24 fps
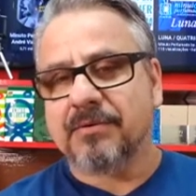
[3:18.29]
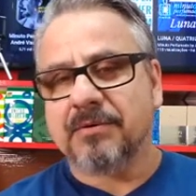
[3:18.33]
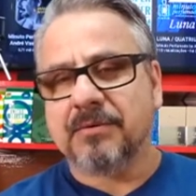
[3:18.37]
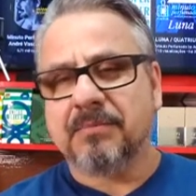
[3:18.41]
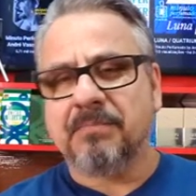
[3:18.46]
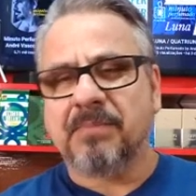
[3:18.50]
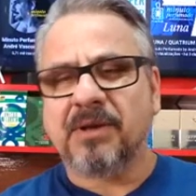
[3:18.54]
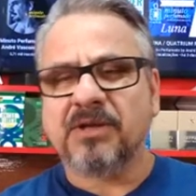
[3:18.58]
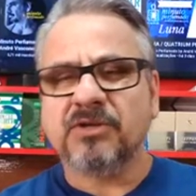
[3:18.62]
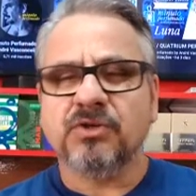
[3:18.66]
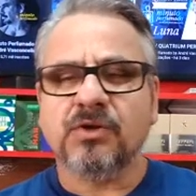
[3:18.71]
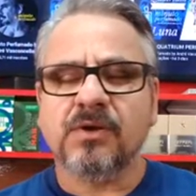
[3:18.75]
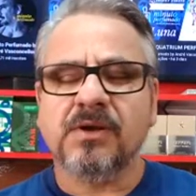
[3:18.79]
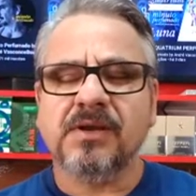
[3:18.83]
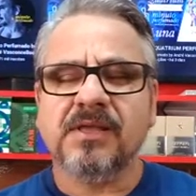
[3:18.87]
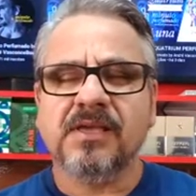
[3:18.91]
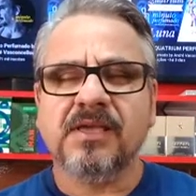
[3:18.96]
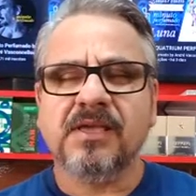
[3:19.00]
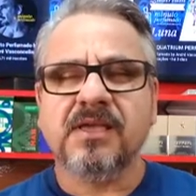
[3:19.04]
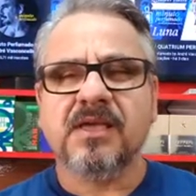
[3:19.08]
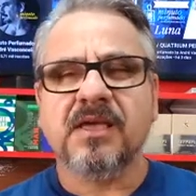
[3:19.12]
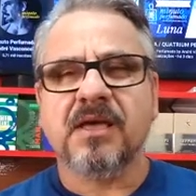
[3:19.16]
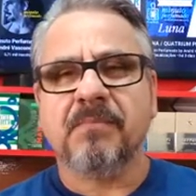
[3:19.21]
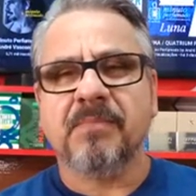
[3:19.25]
o
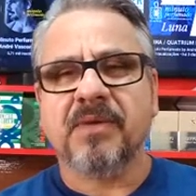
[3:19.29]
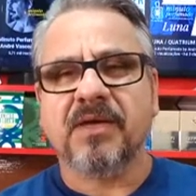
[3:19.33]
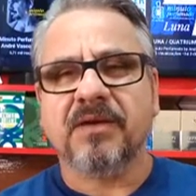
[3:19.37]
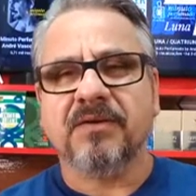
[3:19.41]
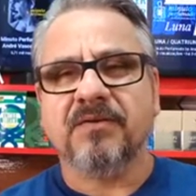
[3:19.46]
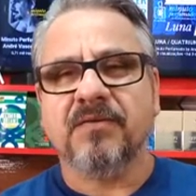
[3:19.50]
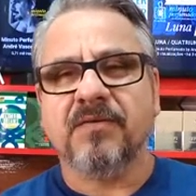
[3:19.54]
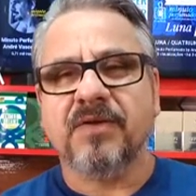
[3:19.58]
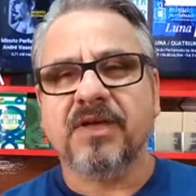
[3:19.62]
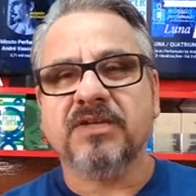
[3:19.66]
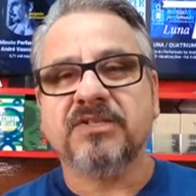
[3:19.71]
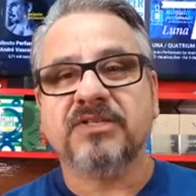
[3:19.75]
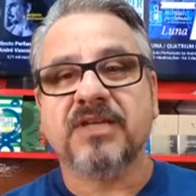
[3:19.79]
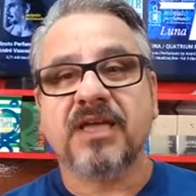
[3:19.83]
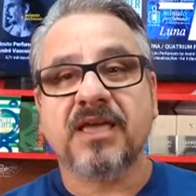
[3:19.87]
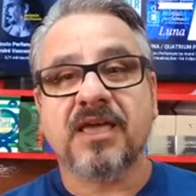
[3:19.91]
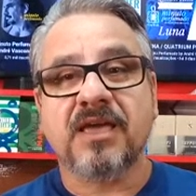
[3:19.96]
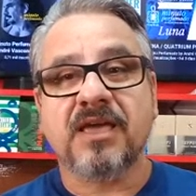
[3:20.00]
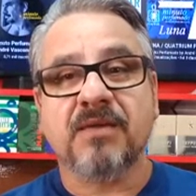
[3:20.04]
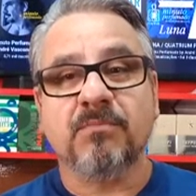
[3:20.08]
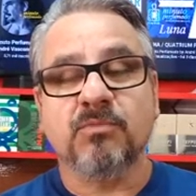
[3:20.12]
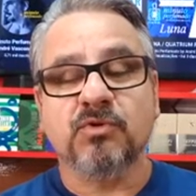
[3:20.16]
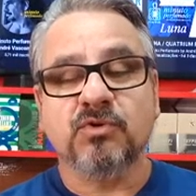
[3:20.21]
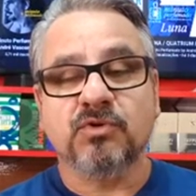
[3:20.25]
patchouli,
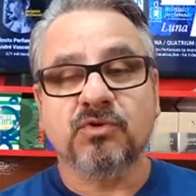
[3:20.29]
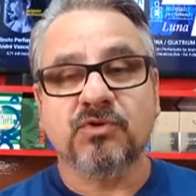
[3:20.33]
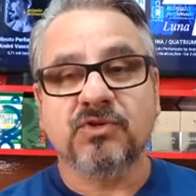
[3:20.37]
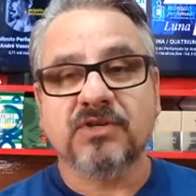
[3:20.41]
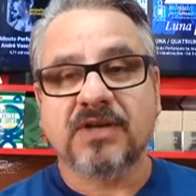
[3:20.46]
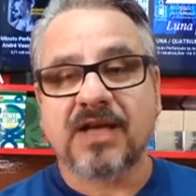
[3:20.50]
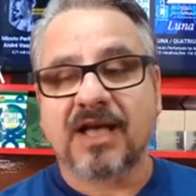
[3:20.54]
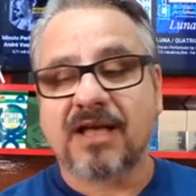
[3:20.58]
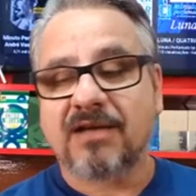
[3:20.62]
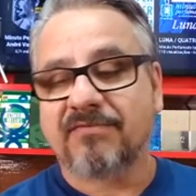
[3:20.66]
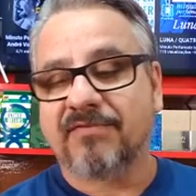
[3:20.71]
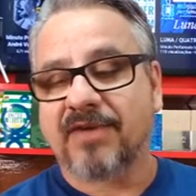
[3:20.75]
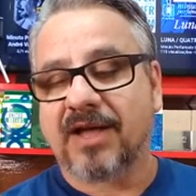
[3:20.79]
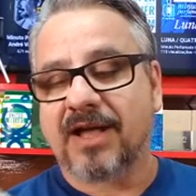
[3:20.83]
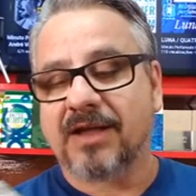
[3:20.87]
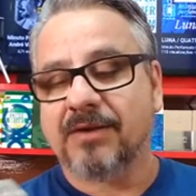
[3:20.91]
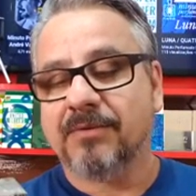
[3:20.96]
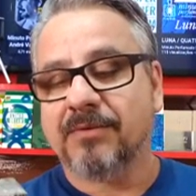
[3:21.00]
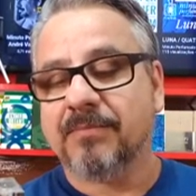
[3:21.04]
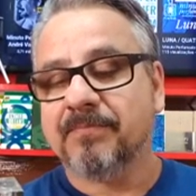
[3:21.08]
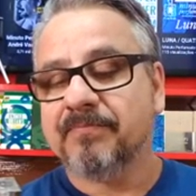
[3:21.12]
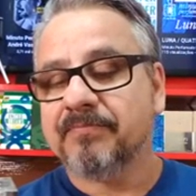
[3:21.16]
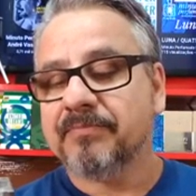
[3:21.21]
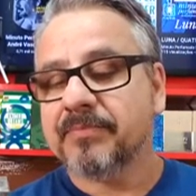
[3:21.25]
ambergris e musgo de
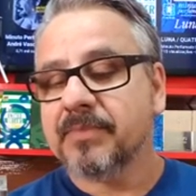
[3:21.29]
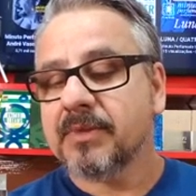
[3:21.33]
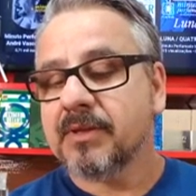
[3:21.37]
carvalho.